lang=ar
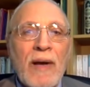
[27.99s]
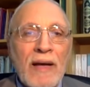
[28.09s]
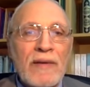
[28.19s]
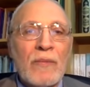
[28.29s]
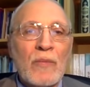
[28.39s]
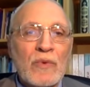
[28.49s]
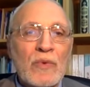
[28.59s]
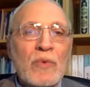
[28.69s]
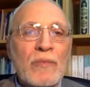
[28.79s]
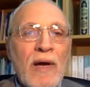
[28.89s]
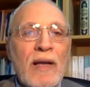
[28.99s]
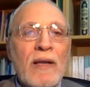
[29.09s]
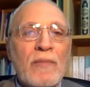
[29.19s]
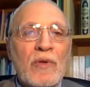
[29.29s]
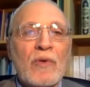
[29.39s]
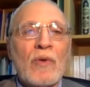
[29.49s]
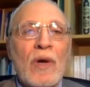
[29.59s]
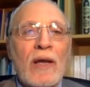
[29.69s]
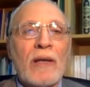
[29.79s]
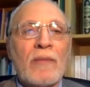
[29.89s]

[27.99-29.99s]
عدم وجود معلم يدل على